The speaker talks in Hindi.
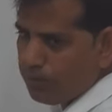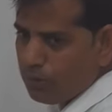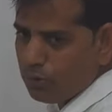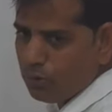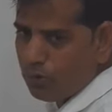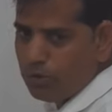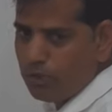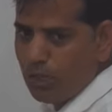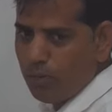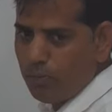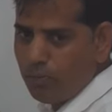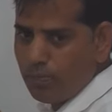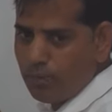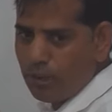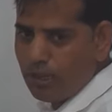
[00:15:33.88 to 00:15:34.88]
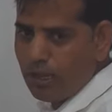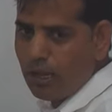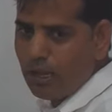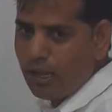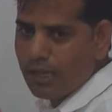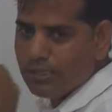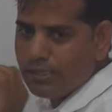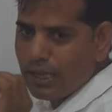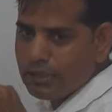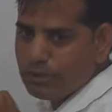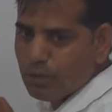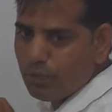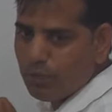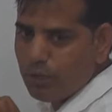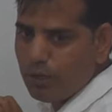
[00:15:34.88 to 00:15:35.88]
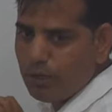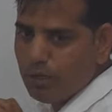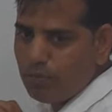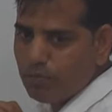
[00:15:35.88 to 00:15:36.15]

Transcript: तो ये इलाका ऐसा है जो भील